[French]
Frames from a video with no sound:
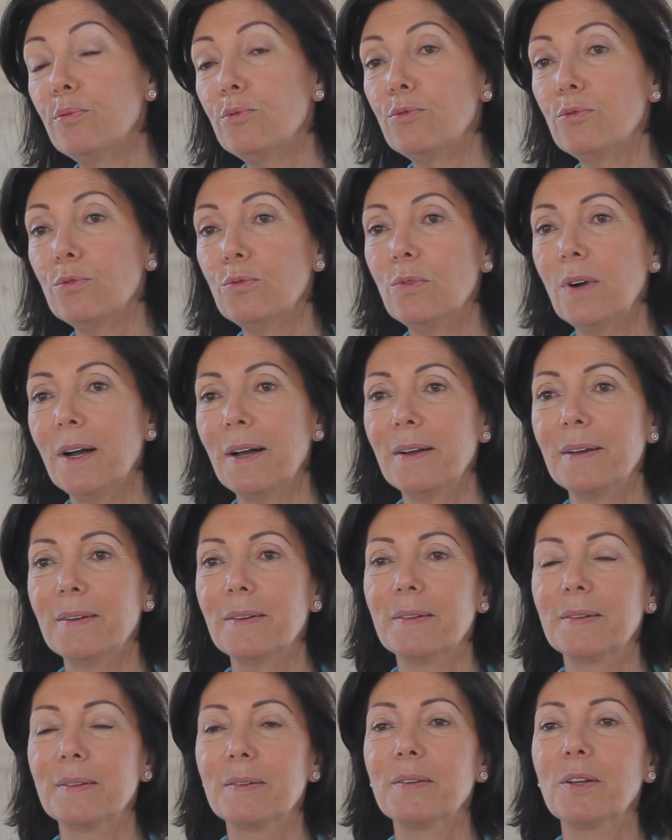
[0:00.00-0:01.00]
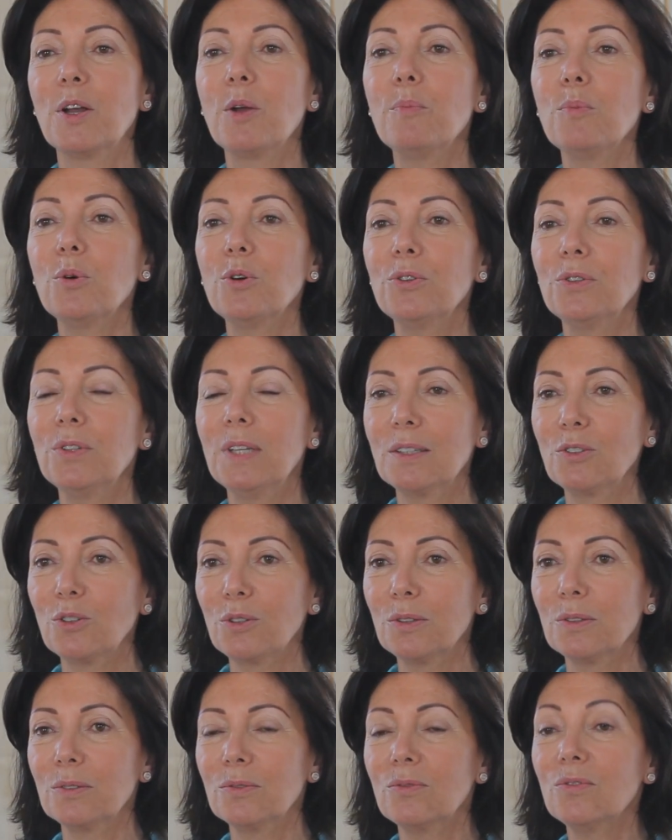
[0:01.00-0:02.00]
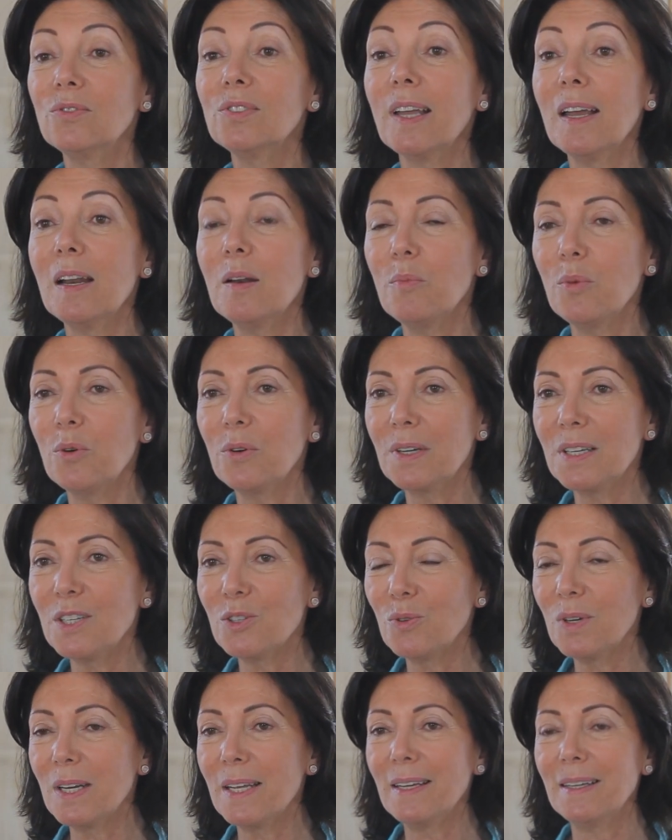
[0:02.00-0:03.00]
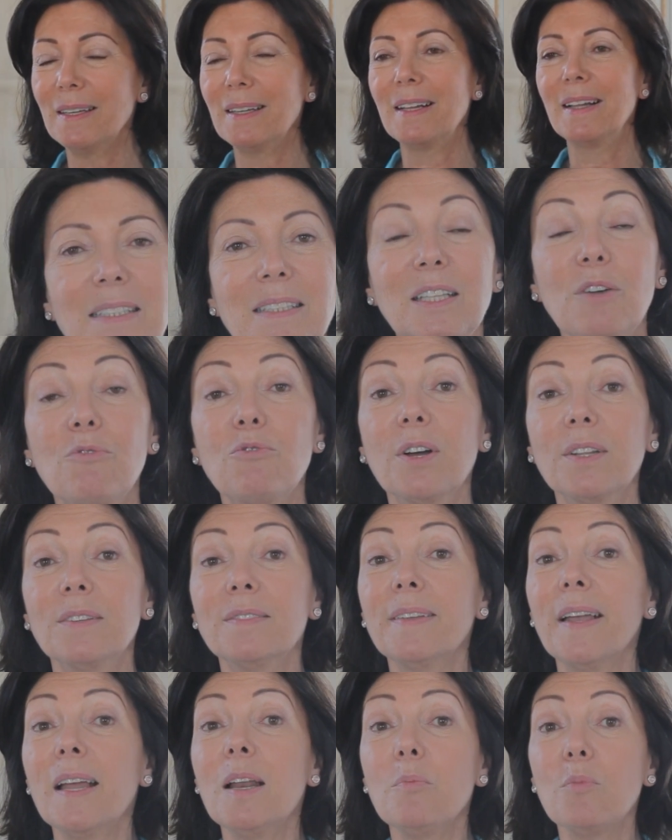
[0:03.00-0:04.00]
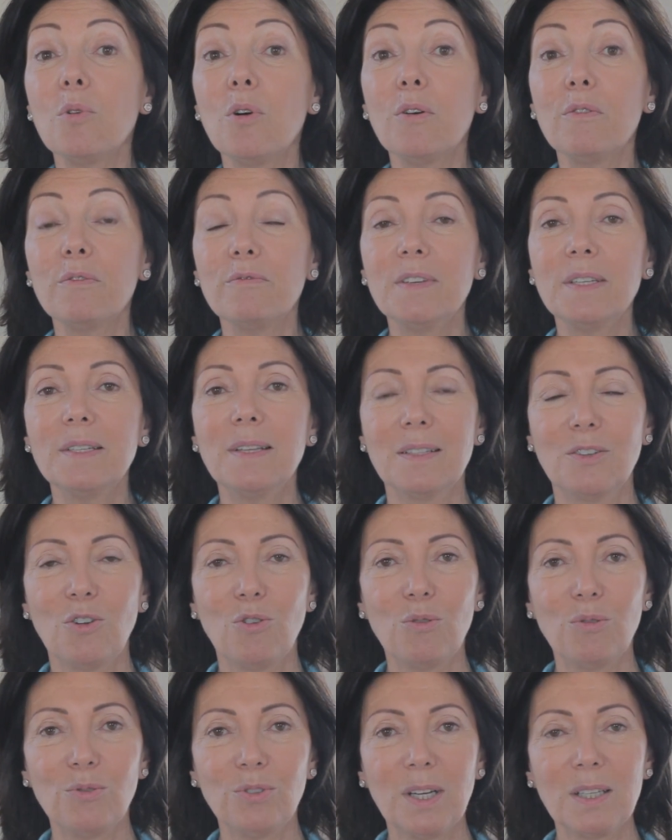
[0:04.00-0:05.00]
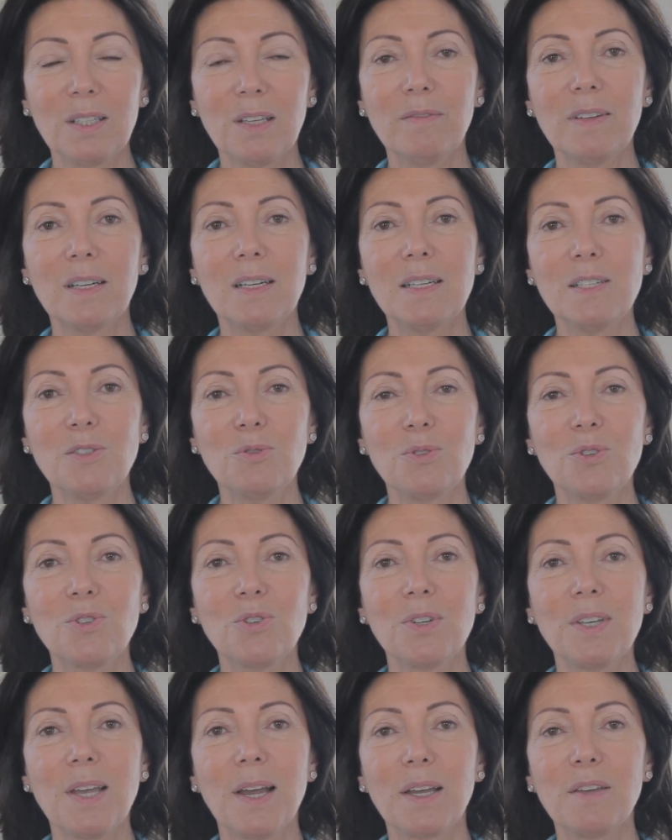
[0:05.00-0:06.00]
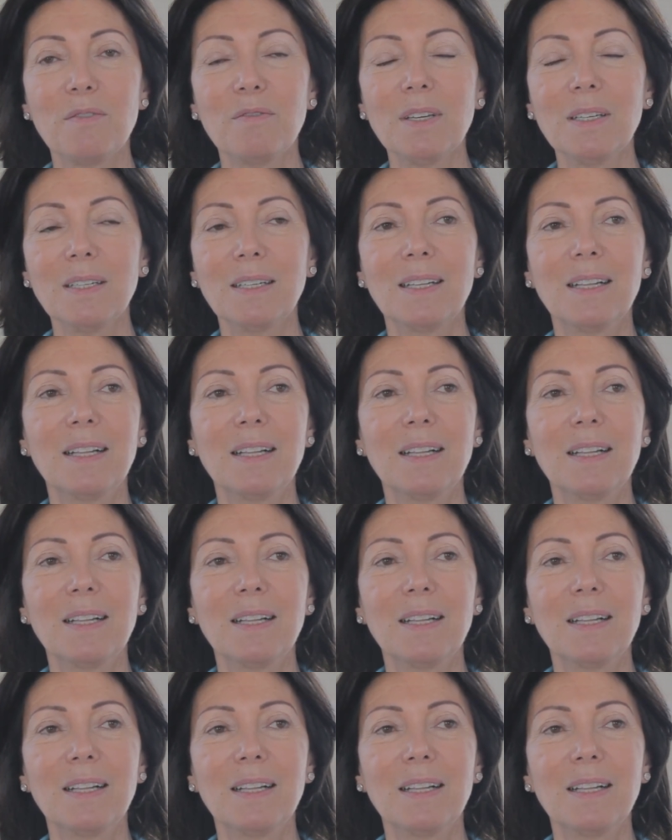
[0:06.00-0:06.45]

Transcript: plutôt à un, mode d'être tellement isolé et d'avoir tellement envie d'être en contact avec les autres sans y arriver